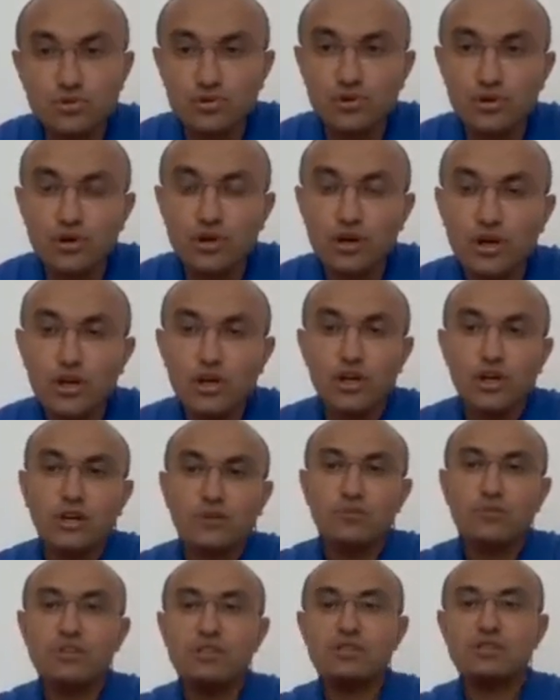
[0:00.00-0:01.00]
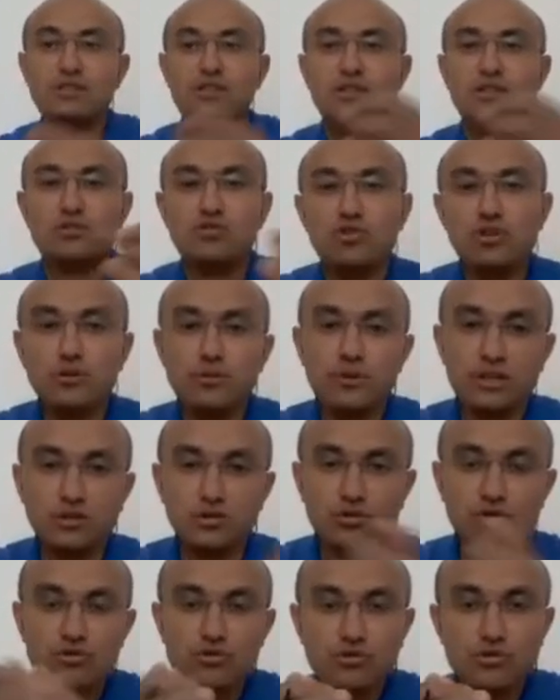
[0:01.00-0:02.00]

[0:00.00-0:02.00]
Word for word: Çünkü biz e, şuna